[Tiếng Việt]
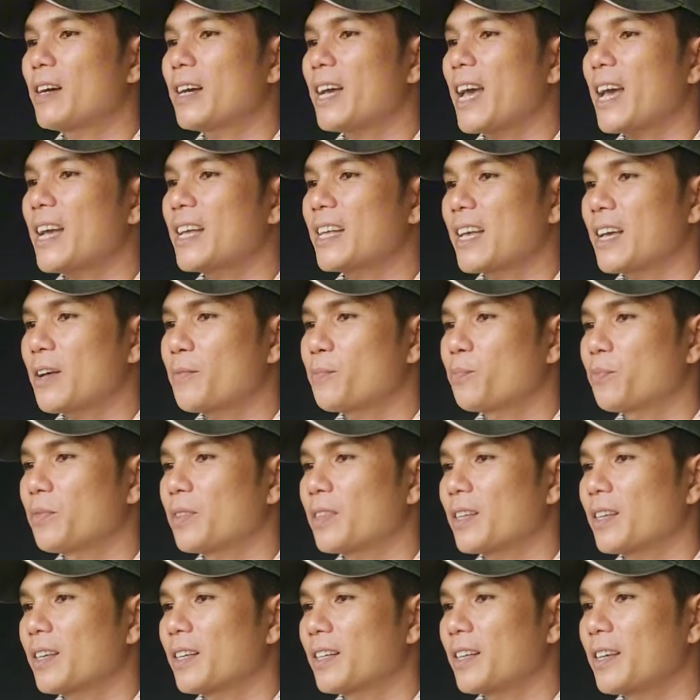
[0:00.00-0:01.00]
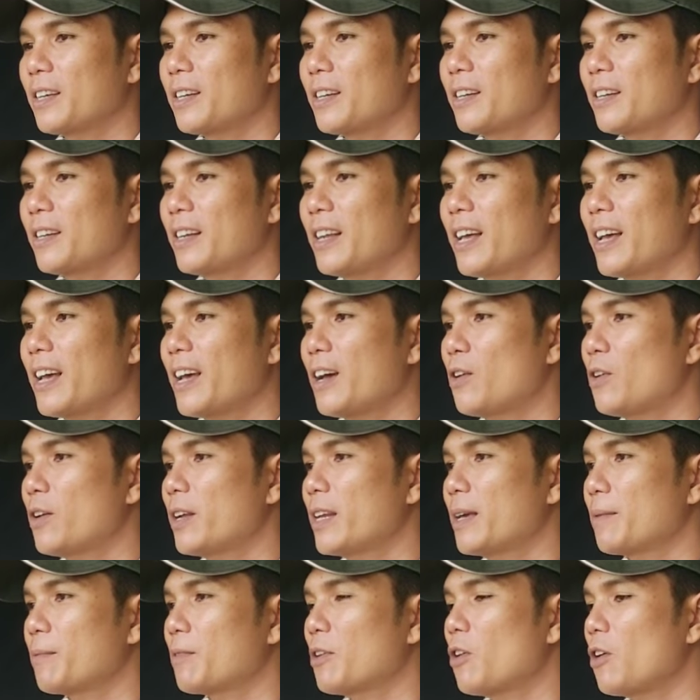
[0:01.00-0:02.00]
có gai nha cho nên là
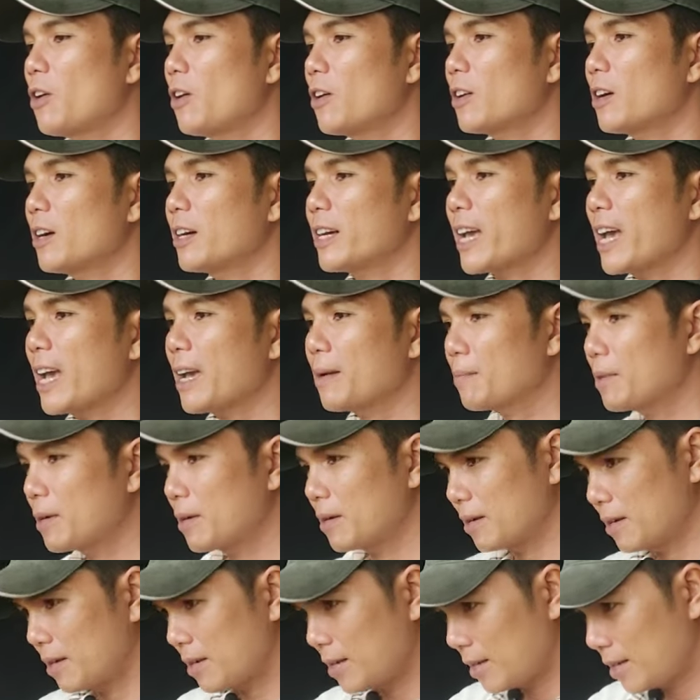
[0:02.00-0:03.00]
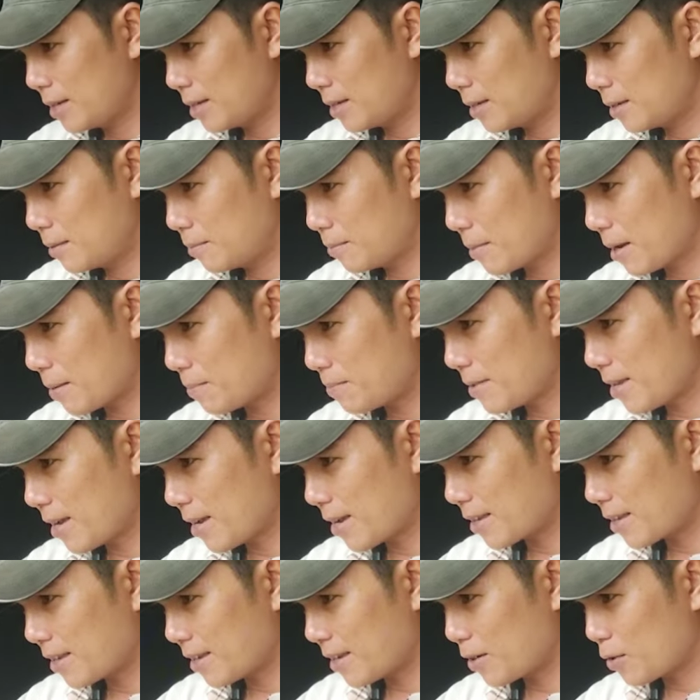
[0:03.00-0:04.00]
hoa đẹp hoa có gai mình bấm
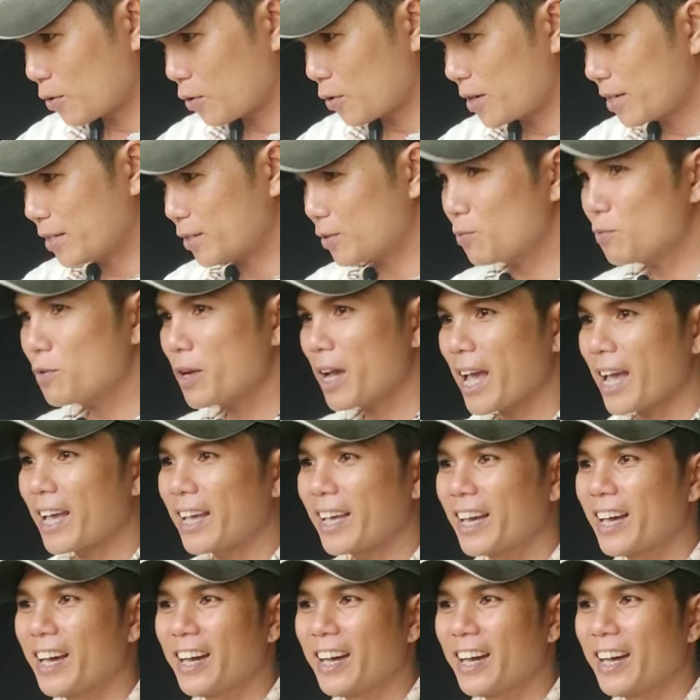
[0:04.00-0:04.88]
về cho khỏi trúng gai